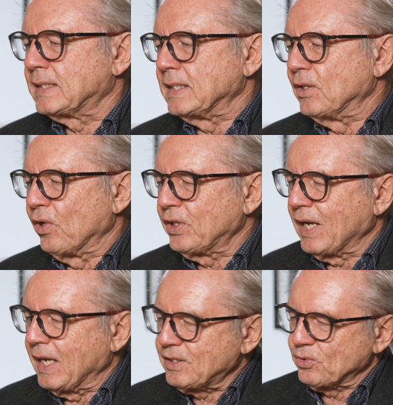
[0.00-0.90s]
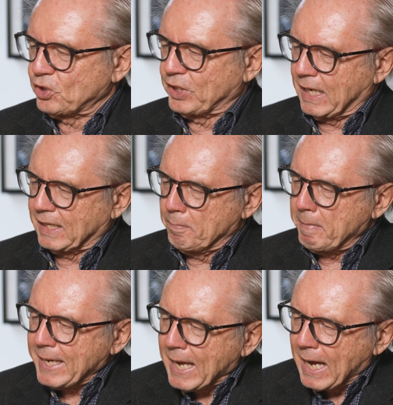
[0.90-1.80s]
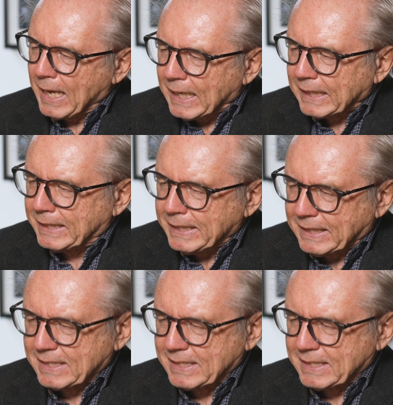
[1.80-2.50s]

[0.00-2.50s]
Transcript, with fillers: die Leute anzustacheln. Mehr Anarchie,